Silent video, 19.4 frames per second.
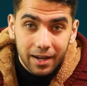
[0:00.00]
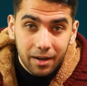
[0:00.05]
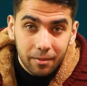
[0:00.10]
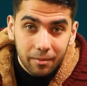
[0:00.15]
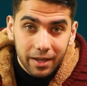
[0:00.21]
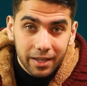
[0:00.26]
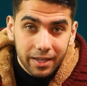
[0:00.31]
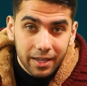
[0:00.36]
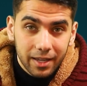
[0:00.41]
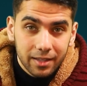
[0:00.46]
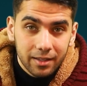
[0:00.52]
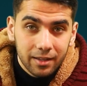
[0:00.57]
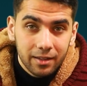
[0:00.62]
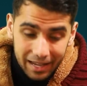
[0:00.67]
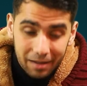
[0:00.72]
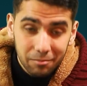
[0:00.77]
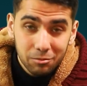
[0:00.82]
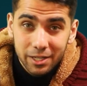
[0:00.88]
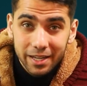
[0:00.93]
على المايك هذا
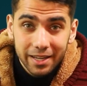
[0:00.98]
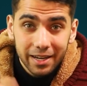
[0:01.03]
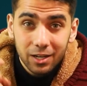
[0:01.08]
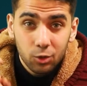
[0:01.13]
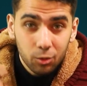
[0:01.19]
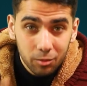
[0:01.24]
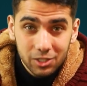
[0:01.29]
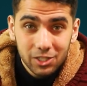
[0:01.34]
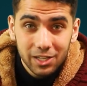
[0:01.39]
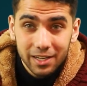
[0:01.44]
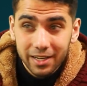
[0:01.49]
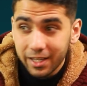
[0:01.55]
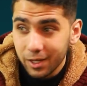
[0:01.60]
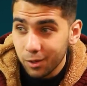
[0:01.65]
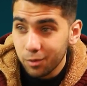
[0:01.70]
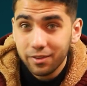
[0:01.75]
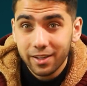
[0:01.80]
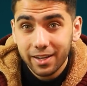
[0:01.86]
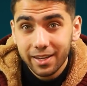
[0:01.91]
الاهم شغله انه مش
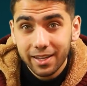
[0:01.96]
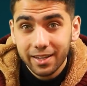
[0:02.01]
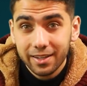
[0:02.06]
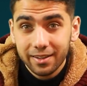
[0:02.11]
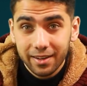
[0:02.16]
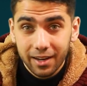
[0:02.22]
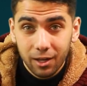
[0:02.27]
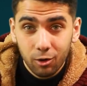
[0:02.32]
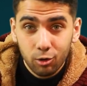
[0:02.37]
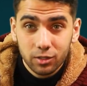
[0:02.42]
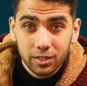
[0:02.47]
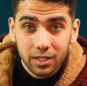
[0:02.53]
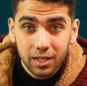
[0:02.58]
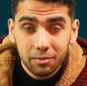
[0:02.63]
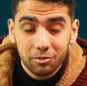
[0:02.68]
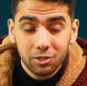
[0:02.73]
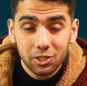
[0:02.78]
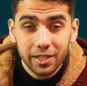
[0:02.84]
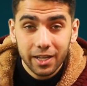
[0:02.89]
الي هو فعليا لاختي
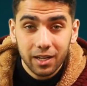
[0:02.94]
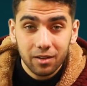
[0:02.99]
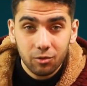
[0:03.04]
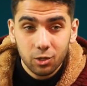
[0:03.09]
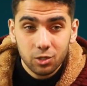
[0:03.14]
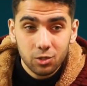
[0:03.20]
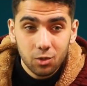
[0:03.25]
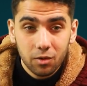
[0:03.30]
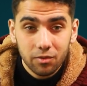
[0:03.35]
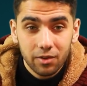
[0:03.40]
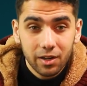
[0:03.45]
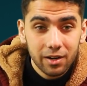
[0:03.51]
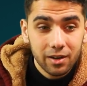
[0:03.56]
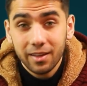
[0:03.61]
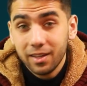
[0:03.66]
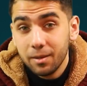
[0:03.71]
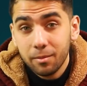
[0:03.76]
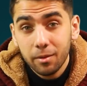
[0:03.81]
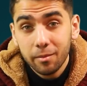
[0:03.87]
اللي بتشتغل فويس اوفر
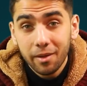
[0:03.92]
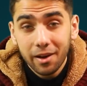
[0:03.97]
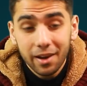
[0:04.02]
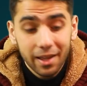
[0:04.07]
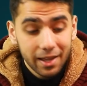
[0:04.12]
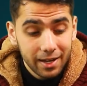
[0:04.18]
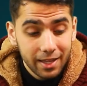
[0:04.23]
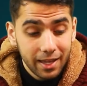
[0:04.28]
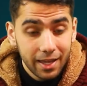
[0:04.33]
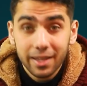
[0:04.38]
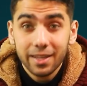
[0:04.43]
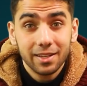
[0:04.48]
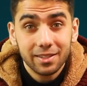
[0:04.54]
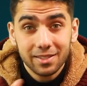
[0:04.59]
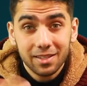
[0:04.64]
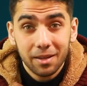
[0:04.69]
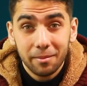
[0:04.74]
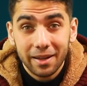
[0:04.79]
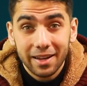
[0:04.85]
اللي بالمره خليها هي اللي
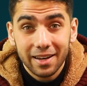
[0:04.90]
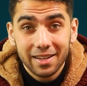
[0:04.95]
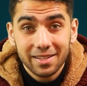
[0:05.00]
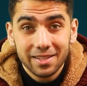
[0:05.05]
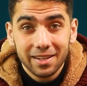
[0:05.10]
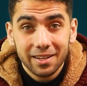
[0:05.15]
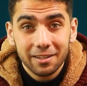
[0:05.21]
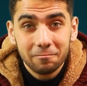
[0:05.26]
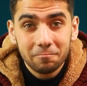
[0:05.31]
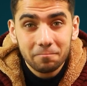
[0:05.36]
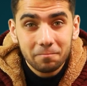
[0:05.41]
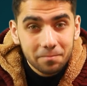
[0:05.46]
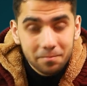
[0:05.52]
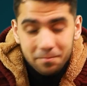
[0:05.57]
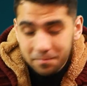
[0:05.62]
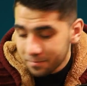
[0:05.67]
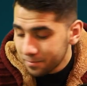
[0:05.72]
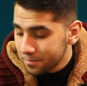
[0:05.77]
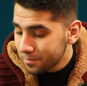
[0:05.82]
تسال باقي الاسئله
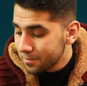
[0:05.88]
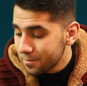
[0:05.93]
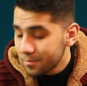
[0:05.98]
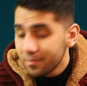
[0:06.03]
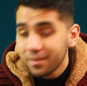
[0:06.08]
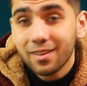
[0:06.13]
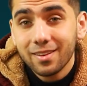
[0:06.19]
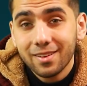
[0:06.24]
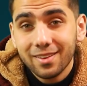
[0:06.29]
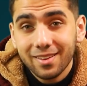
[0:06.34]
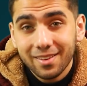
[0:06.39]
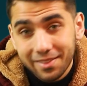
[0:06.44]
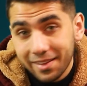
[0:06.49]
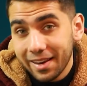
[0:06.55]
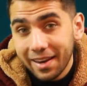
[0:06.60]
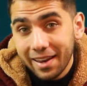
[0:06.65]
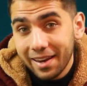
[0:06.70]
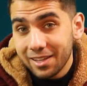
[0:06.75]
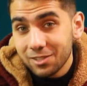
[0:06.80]

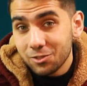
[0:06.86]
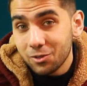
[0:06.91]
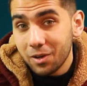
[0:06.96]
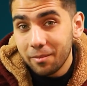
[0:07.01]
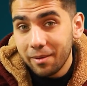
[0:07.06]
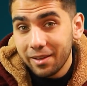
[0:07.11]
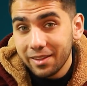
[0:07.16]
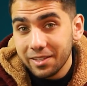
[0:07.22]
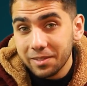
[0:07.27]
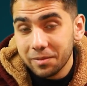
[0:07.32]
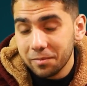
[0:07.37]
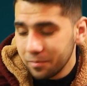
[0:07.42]
انتقل الان على السؤال اللي